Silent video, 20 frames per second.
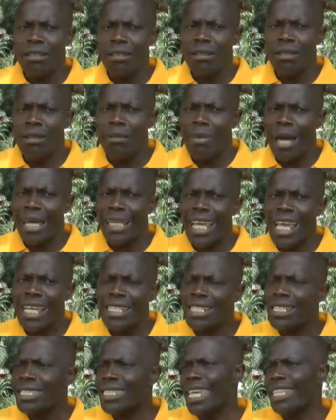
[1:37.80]
le
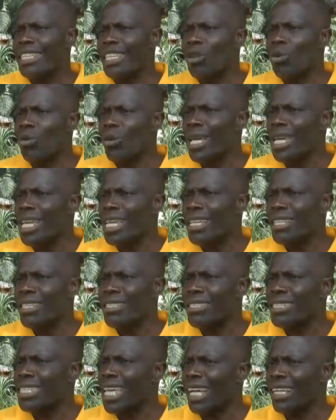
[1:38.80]
mariage s'est déroulé
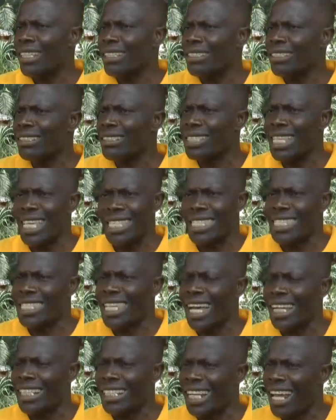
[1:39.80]
sans
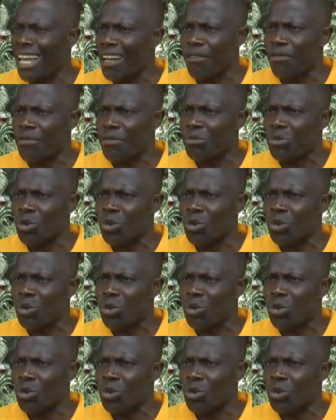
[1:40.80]
incident grave.